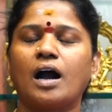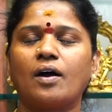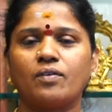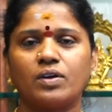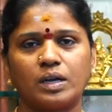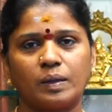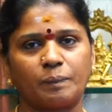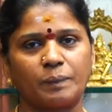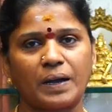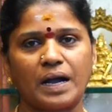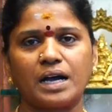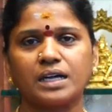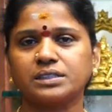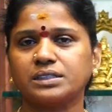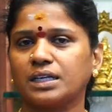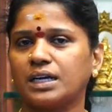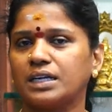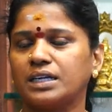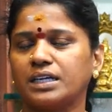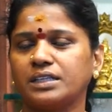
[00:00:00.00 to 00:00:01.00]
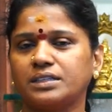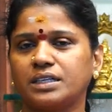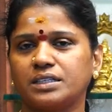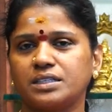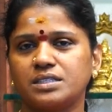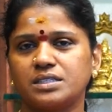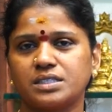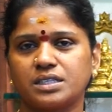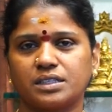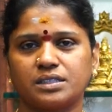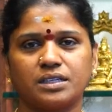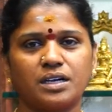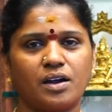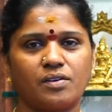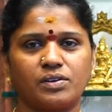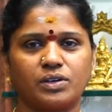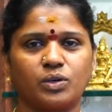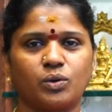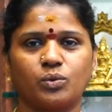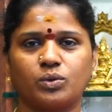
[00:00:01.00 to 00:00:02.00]
அவங்கள பார்த்தாலே தெரிஞ்சது
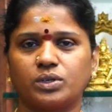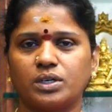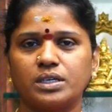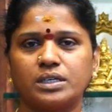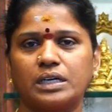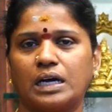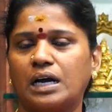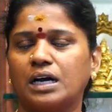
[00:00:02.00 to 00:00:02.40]
அவங்க ஒரு